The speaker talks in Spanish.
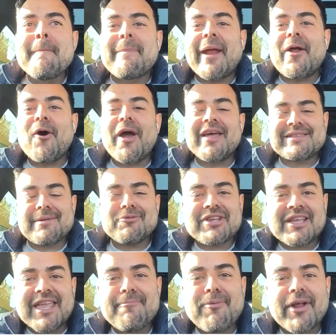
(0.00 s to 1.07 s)
pero
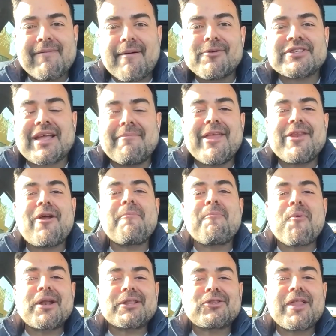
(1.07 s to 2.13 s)
estamos aquí porque vamos camino al
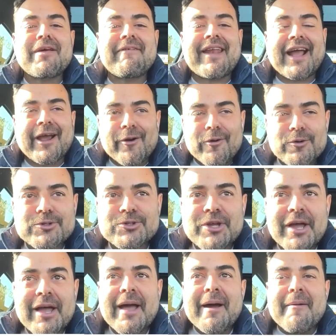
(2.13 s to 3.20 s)
puerto de
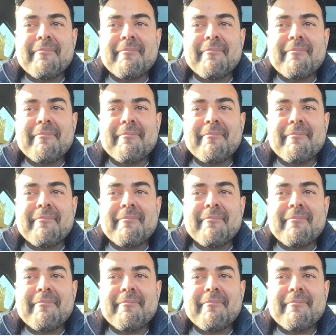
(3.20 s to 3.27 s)
Veracruz